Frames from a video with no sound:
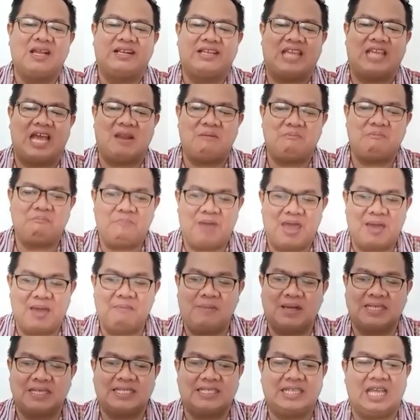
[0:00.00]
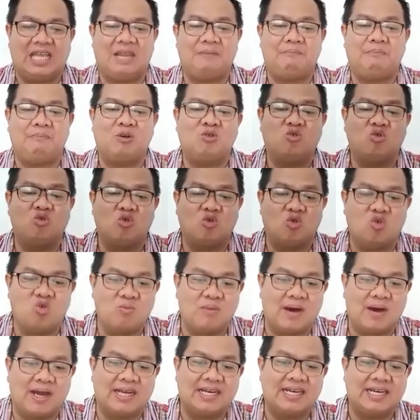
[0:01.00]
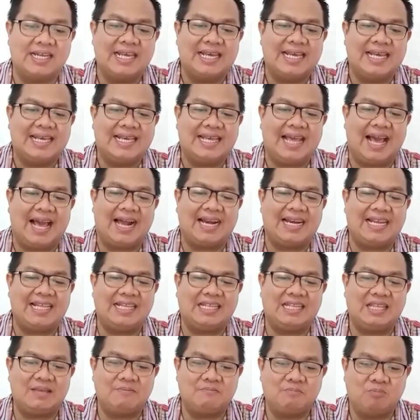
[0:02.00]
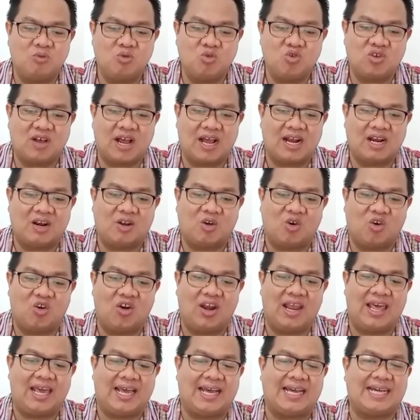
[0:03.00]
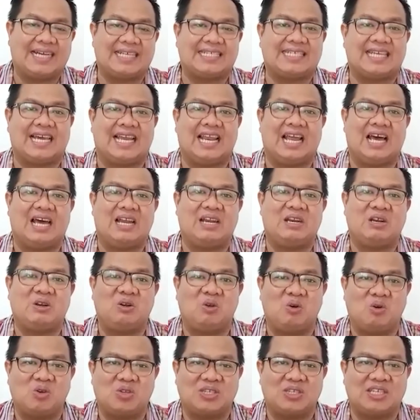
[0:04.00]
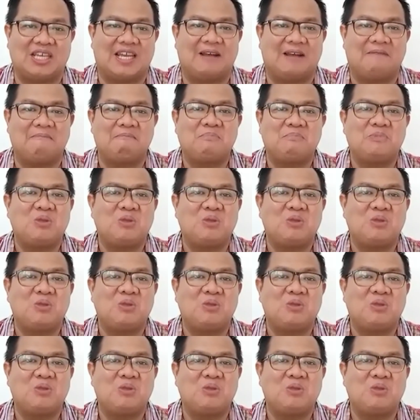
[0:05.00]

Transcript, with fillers: dan bebas dari penghukuman yang ditimbulkan oleh kesalahan dosa.